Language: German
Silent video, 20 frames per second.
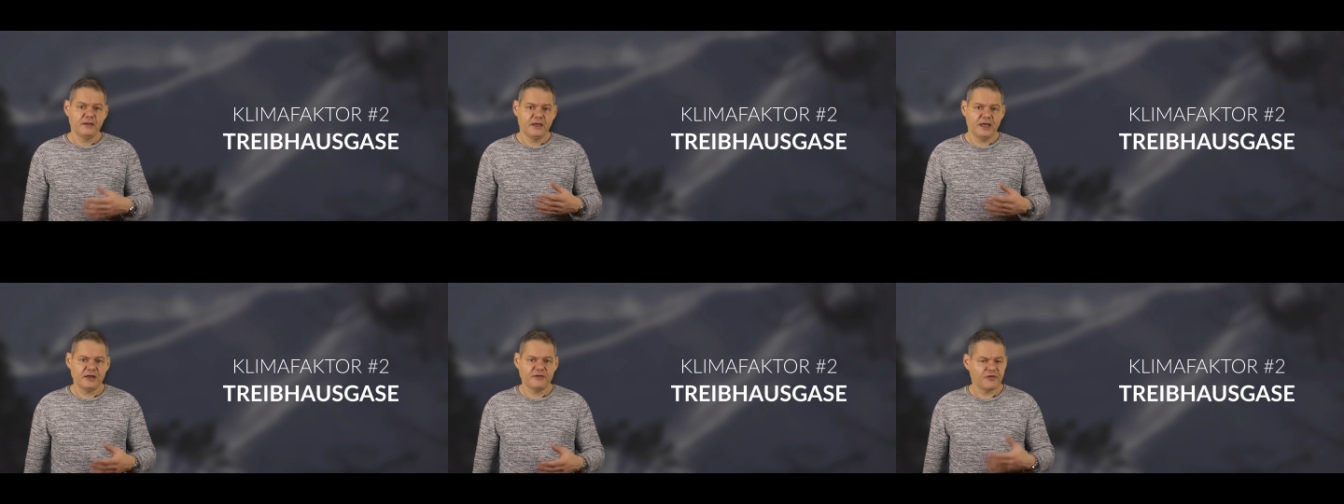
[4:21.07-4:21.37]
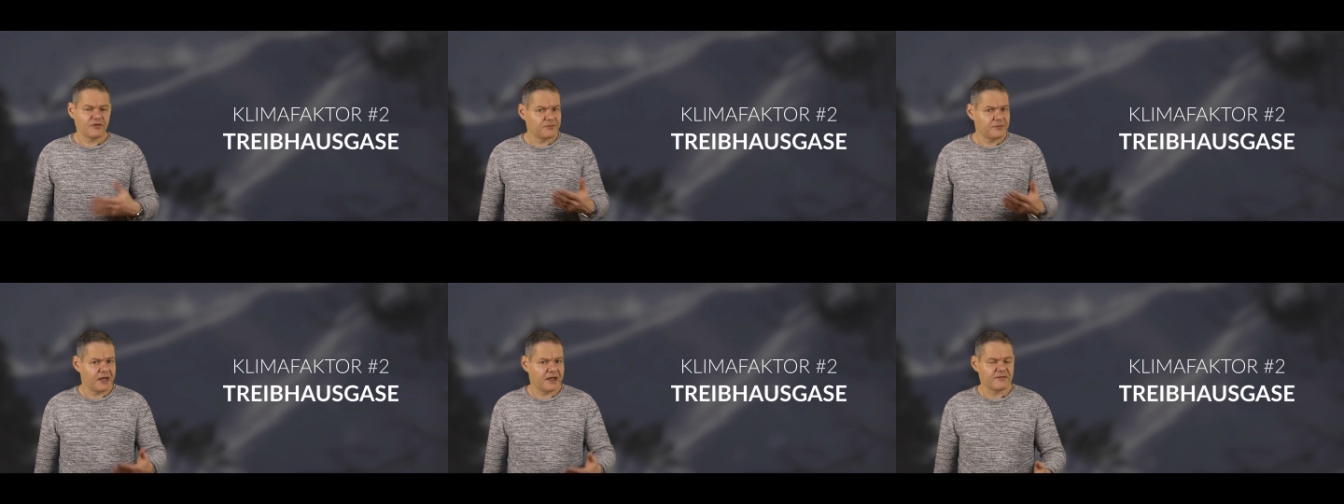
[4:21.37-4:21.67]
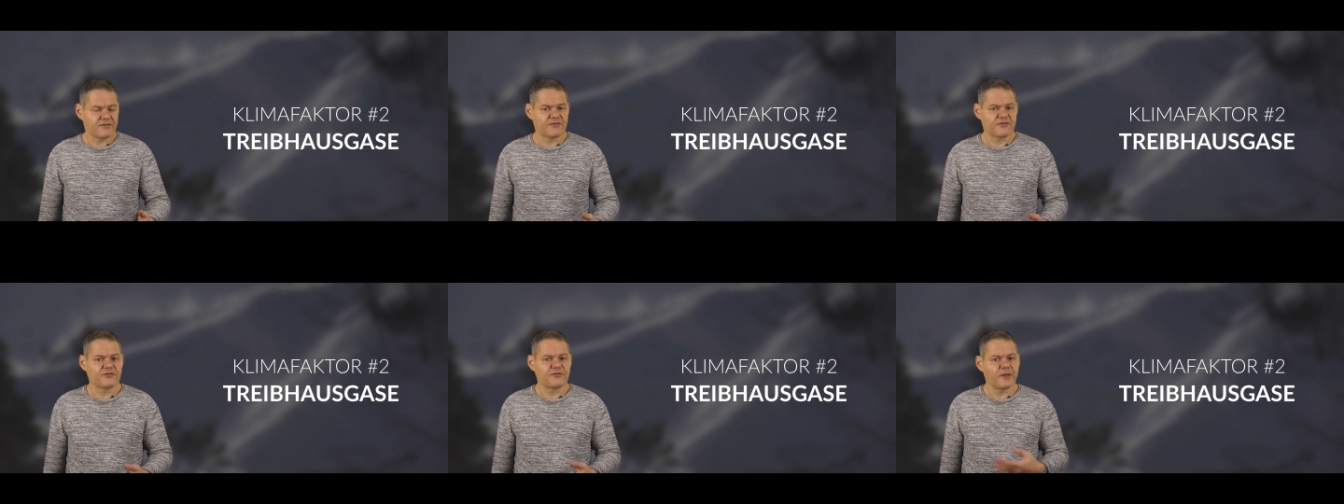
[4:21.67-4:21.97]
Etwas mehr
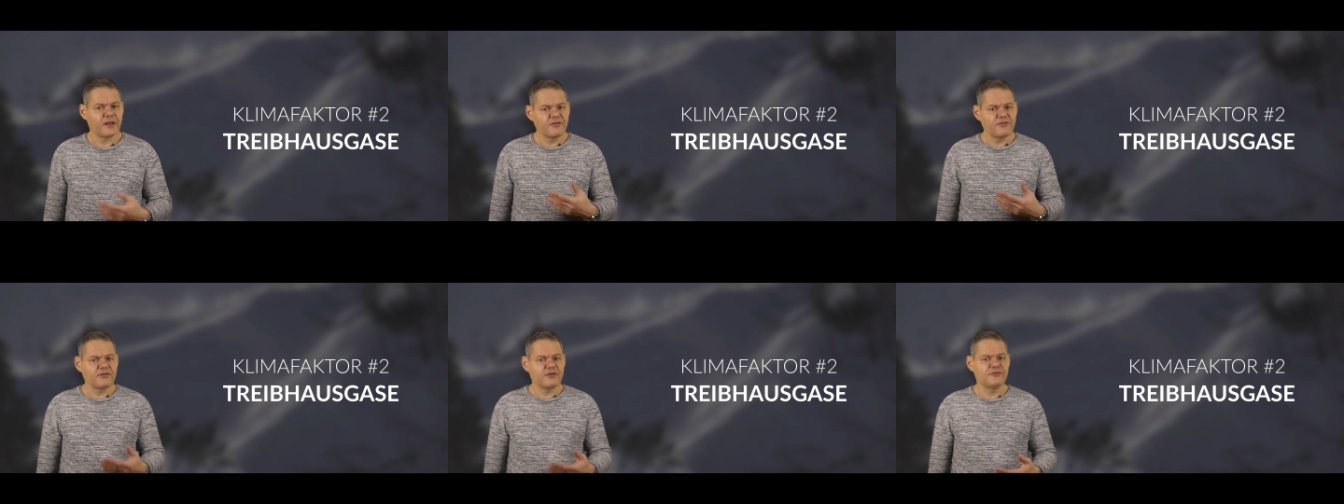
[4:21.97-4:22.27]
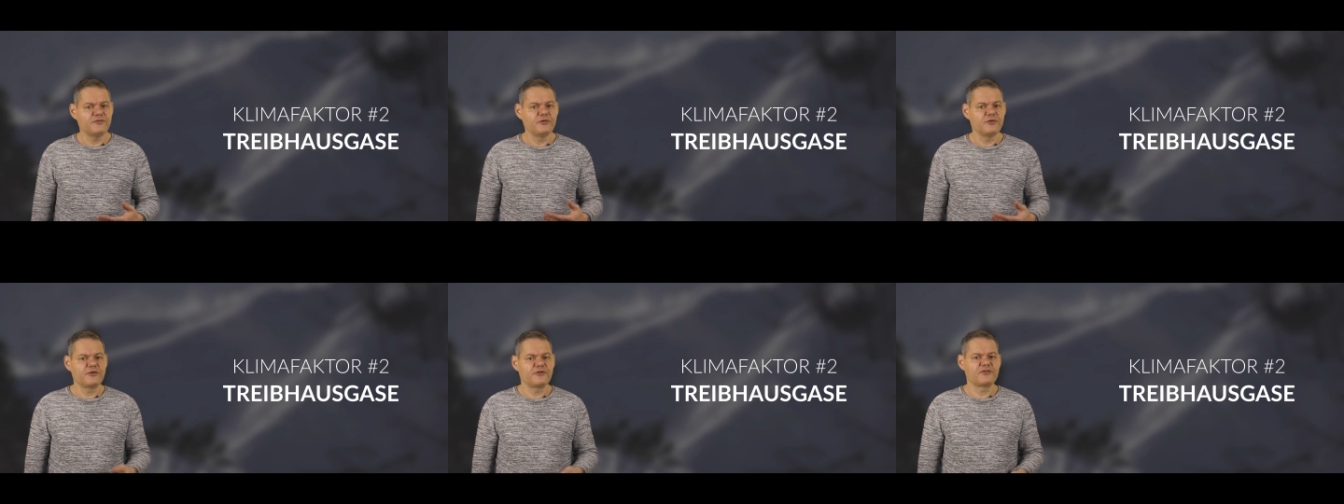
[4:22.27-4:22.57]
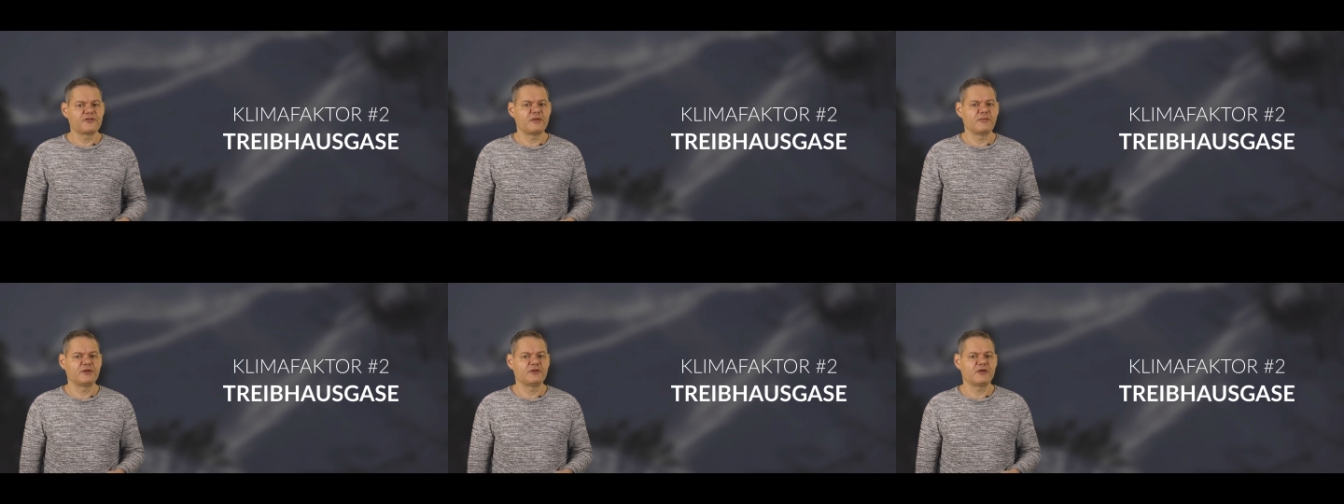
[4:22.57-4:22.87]
als 20
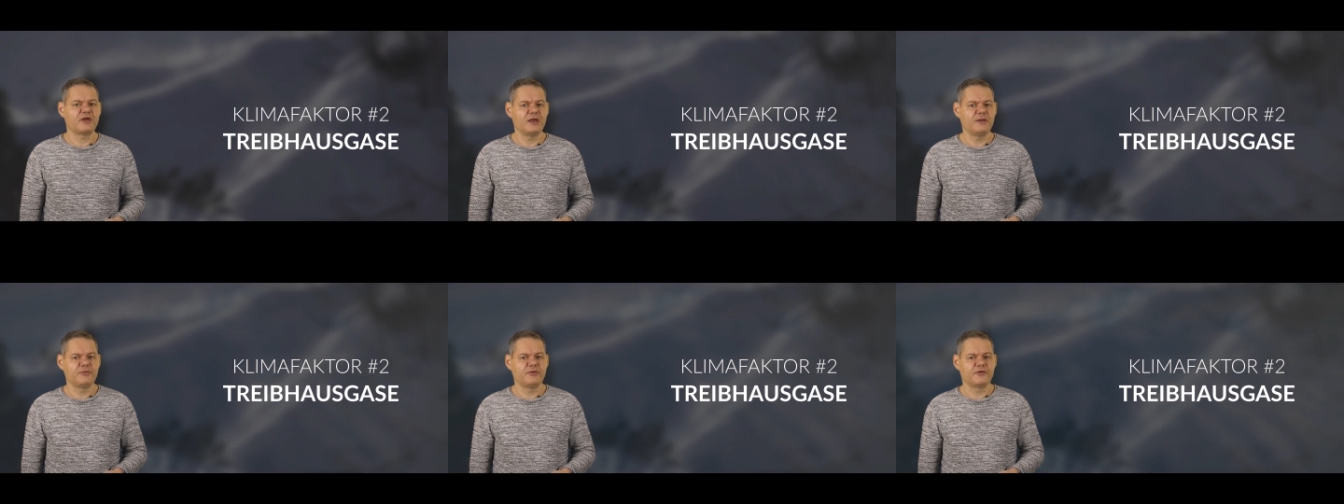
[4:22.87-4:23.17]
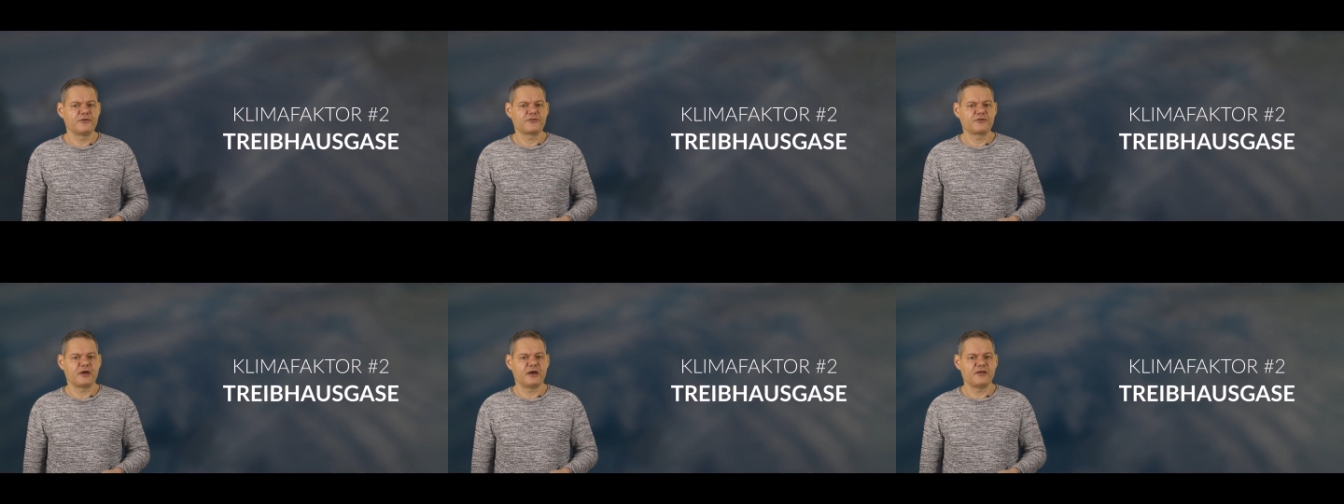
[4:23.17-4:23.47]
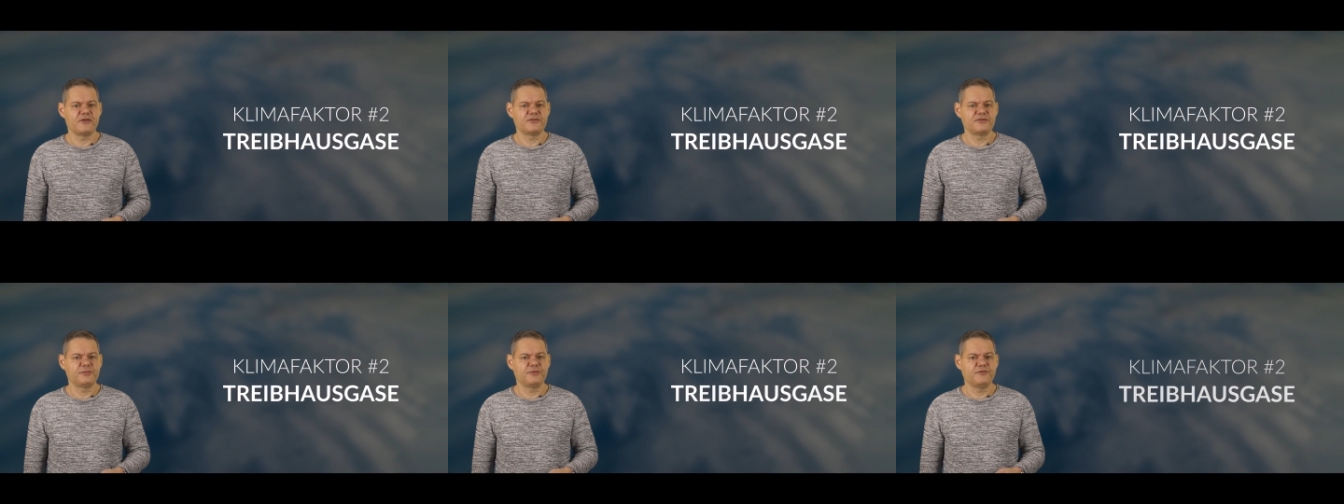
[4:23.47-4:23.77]
wirksame
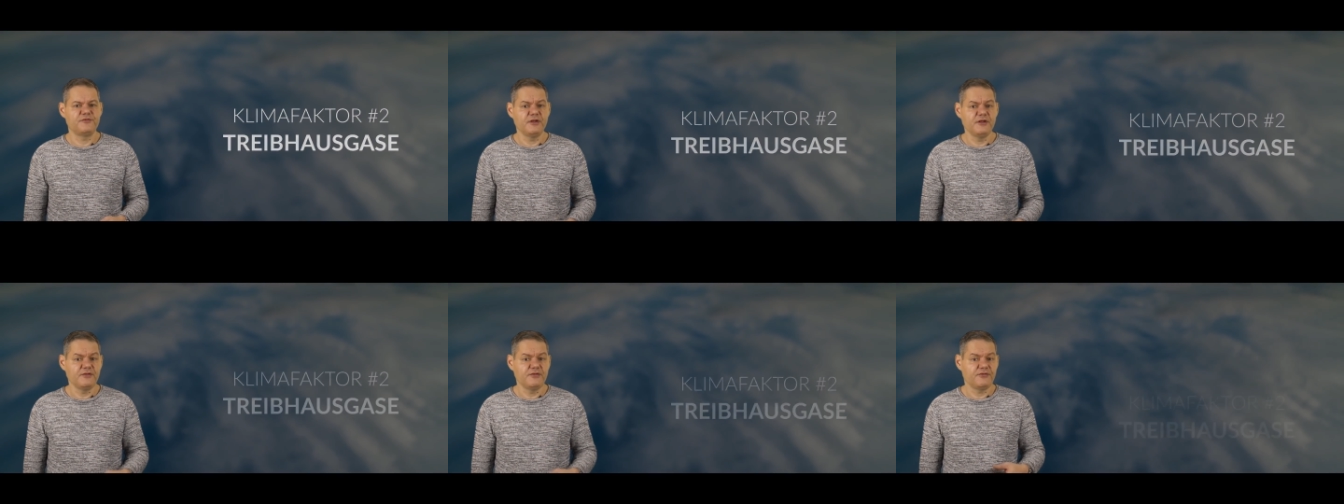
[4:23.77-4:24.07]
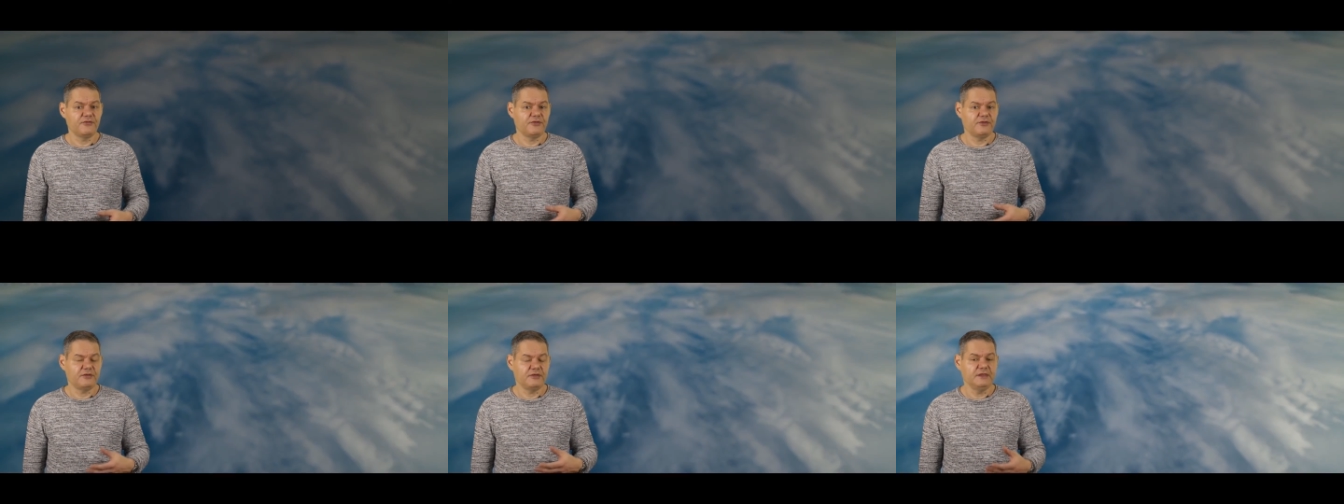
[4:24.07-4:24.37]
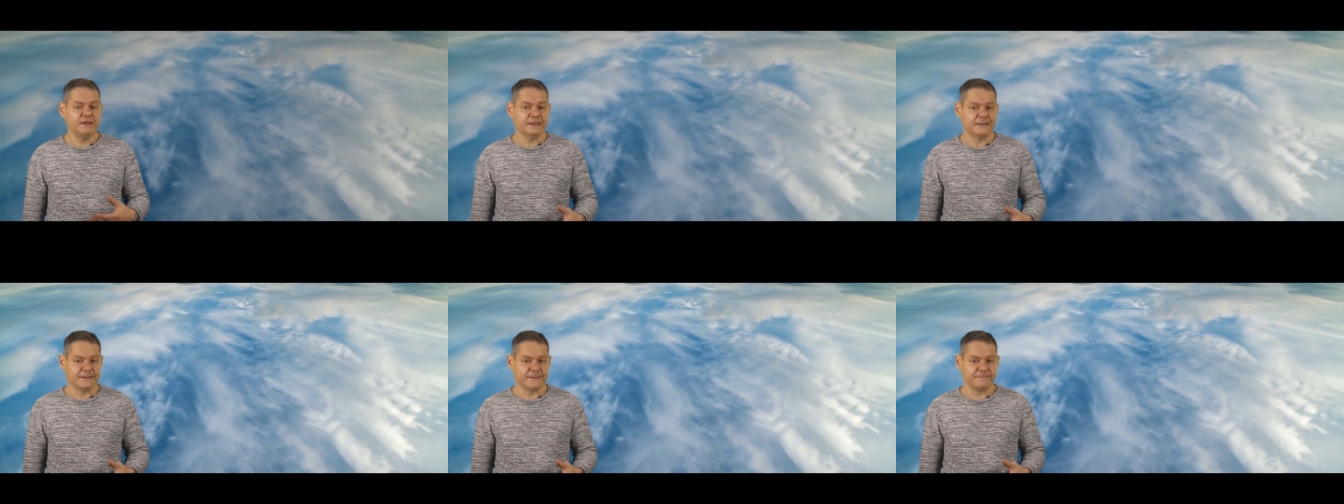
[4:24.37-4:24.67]
Treibhausgase befinden sich
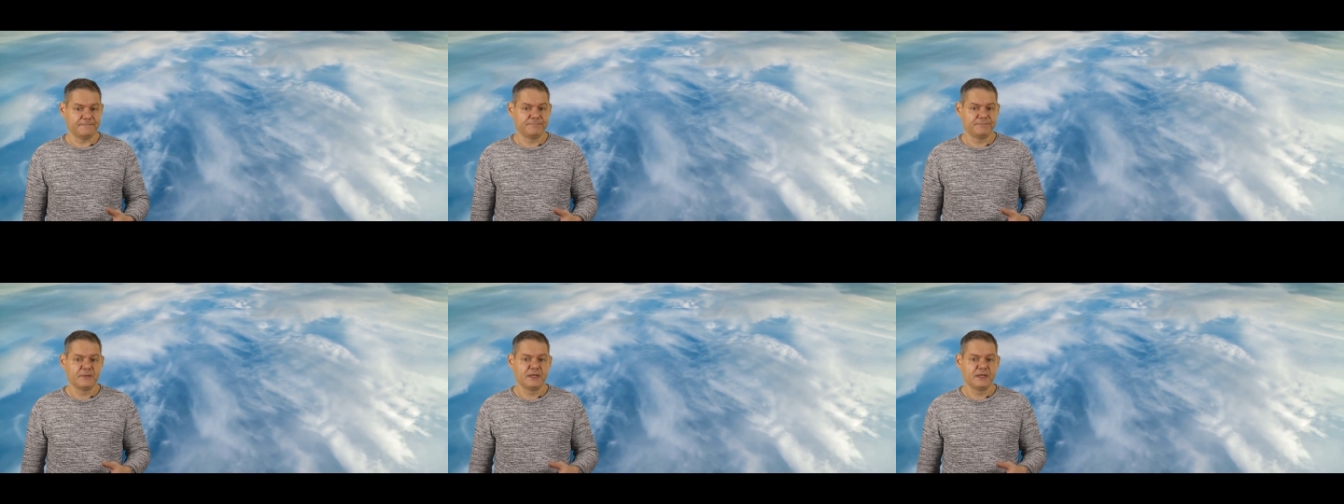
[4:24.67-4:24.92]
hier.